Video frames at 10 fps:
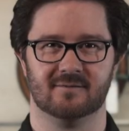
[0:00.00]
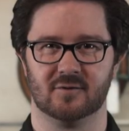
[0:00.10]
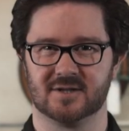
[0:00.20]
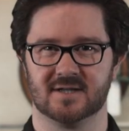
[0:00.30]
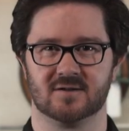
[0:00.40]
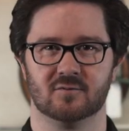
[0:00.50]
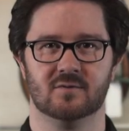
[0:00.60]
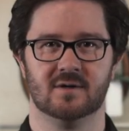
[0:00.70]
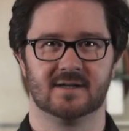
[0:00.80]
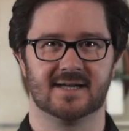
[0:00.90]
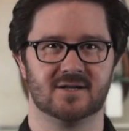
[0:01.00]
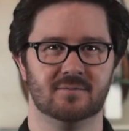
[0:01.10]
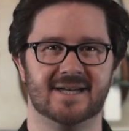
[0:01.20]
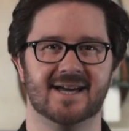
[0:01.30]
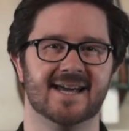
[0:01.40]
Wusstest du, dass du
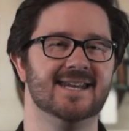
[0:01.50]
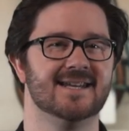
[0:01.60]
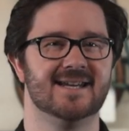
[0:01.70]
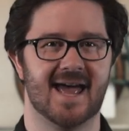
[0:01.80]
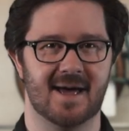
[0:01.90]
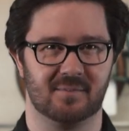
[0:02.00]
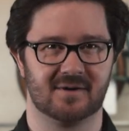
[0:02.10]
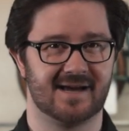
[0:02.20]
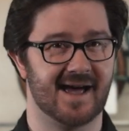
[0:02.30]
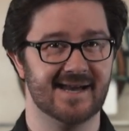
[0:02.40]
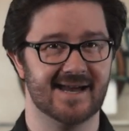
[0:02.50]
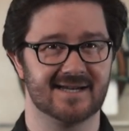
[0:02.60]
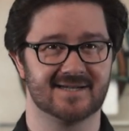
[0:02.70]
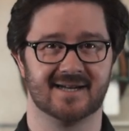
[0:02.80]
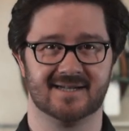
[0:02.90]
mit der richtigen App kein
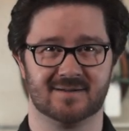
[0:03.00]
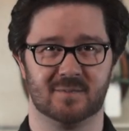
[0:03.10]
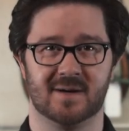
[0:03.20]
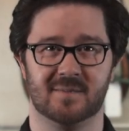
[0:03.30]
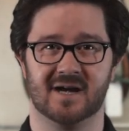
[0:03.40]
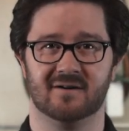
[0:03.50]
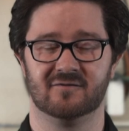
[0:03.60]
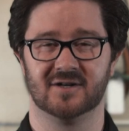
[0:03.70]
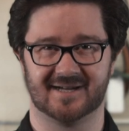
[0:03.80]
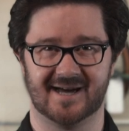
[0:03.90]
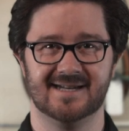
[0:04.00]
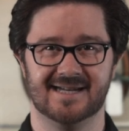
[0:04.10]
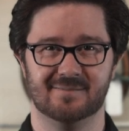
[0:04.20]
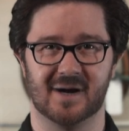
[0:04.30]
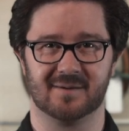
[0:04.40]
extra Display mehr für dein
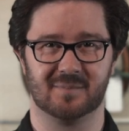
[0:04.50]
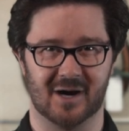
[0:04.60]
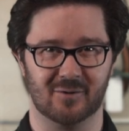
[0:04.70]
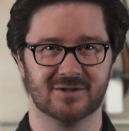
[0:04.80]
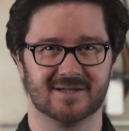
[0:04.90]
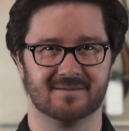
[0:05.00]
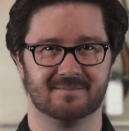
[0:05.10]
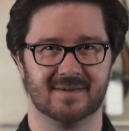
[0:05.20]
E-Bike brauchst?